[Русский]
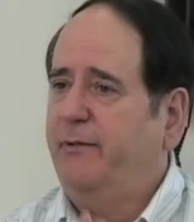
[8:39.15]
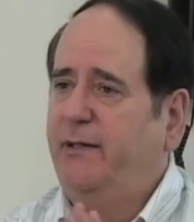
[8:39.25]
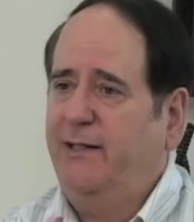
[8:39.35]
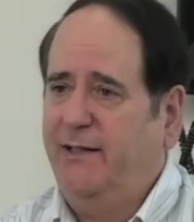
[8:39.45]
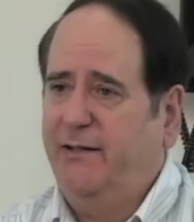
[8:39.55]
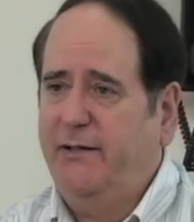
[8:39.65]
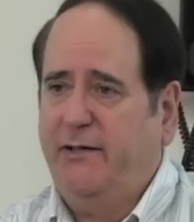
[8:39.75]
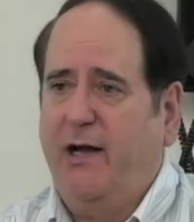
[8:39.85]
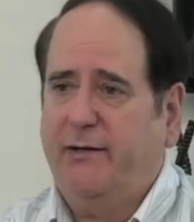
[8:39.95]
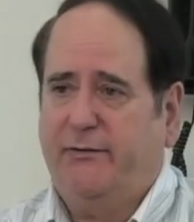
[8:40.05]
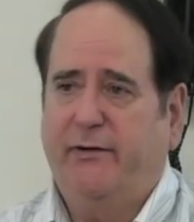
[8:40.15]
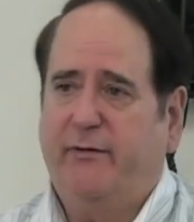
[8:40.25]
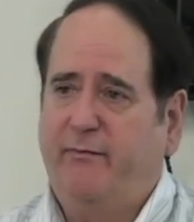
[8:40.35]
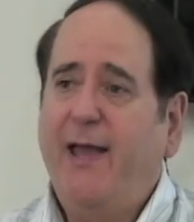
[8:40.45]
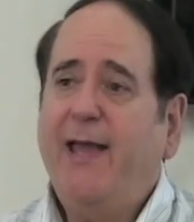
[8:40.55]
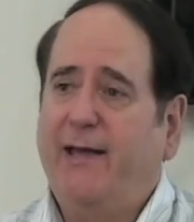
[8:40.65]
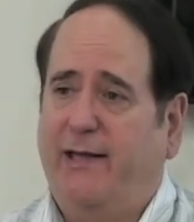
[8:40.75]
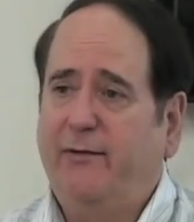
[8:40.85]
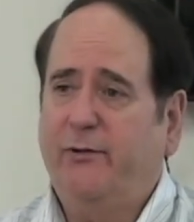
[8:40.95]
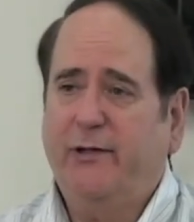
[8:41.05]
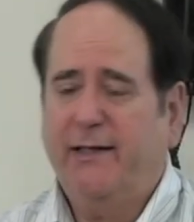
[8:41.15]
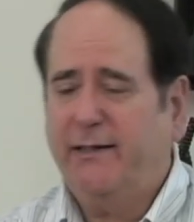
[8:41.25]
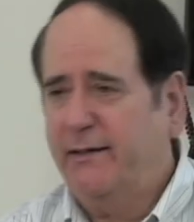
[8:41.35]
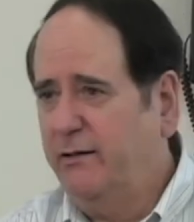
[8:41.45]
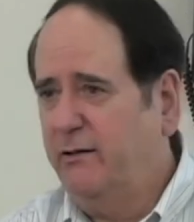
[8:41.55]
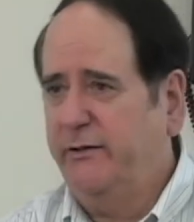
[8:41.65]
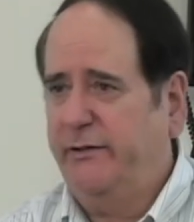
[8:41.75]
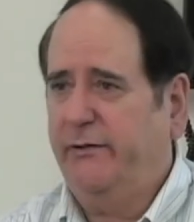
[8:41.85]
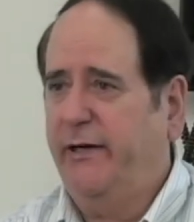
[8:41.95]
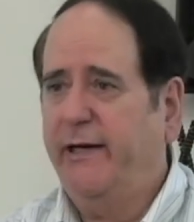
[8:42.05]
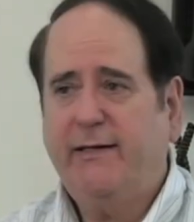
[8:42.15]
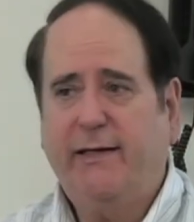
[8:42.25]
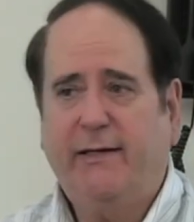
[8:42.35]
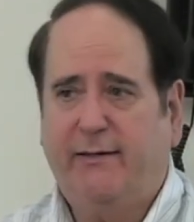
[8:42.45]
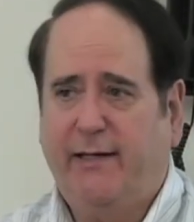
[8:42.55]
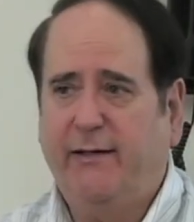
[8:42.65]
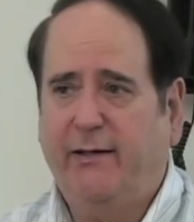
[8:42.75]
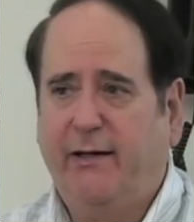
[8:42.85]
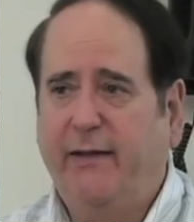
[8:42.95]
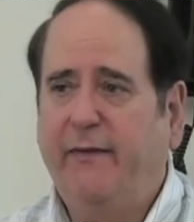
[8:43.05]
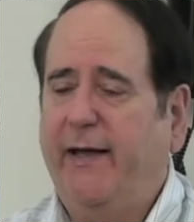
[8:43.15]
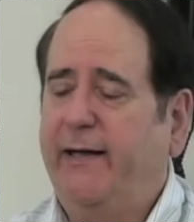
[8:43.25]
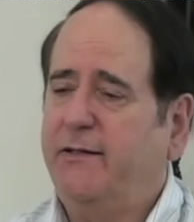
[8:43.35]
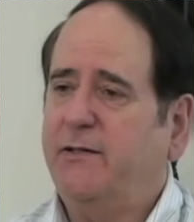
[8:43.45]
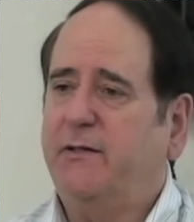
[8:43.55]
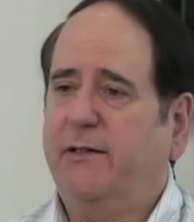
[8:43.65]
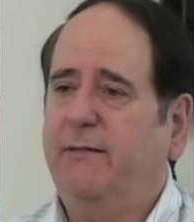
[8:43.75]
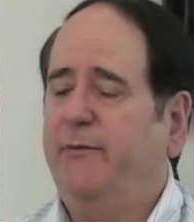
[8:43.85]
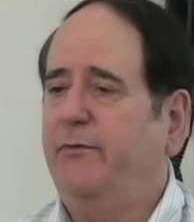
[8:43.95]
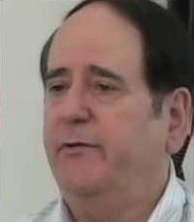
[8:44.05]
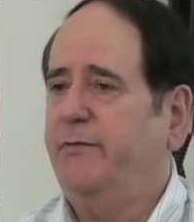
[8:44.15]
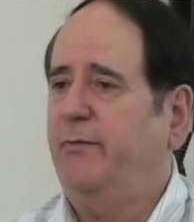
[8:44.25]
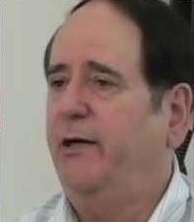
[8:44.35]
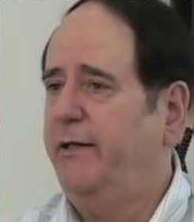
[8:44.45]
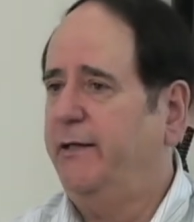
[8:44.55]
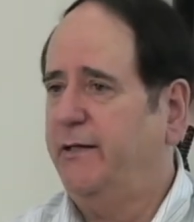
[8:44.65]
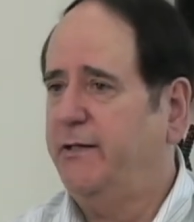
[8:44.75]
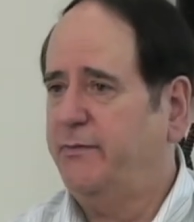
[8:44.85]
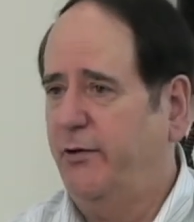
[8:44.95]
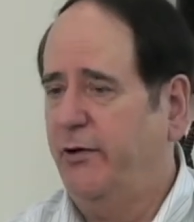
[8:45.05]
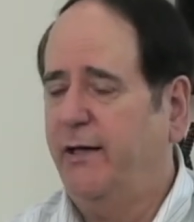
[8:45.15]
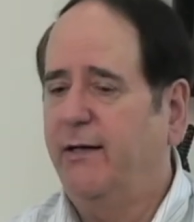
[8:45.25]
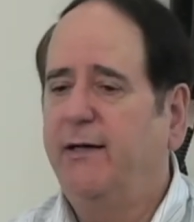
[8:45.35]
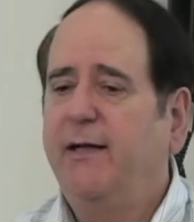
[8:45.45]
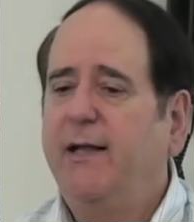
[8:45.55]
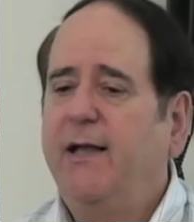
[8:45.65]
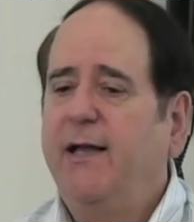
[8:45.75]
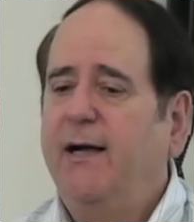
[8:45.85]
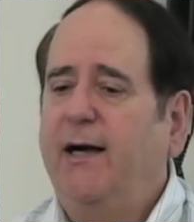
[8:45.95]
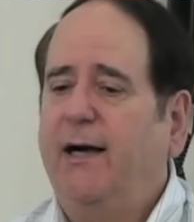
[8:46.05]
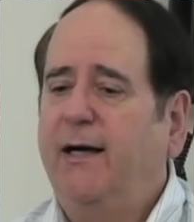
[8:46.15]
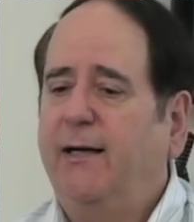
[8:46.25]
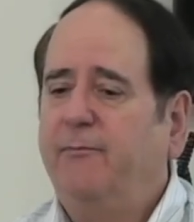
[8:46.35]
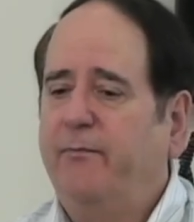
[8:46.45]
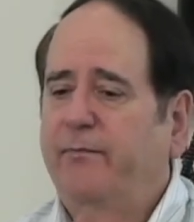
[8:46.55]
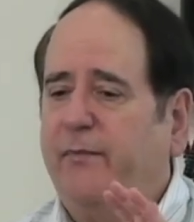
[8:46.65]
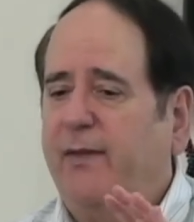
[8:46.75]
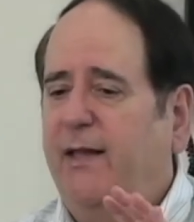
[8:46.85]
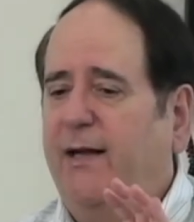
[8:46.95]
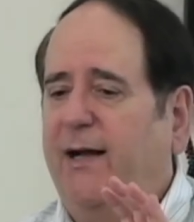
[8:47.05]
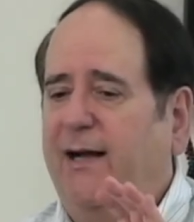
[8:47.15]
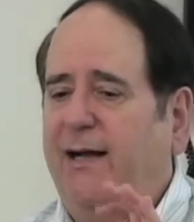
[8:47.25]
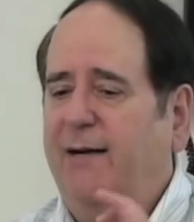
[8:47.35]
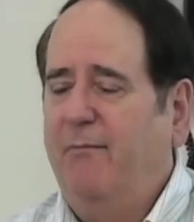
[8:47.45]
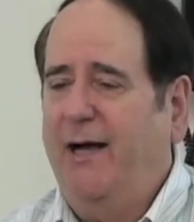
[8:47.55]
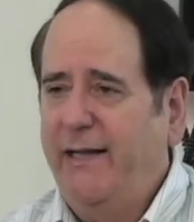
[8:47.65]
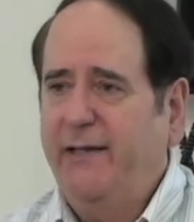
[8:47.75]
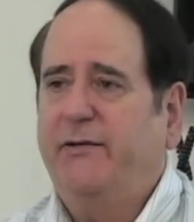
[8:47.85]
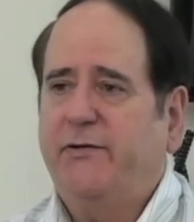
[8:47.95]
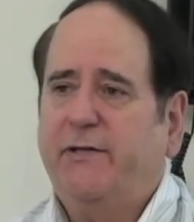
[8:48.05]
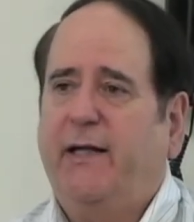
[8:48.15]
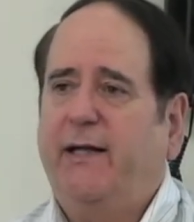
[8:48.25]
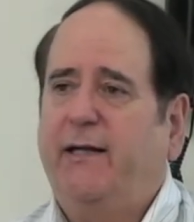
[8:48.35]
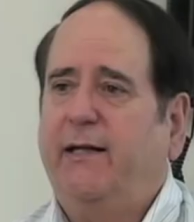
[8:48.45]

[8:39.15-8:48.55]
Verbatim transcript: изучать доктрину о человеке. Поэтому сейчас мы не будем углубляться в эту тему, но позвольте мне ответить таким образом. Лично я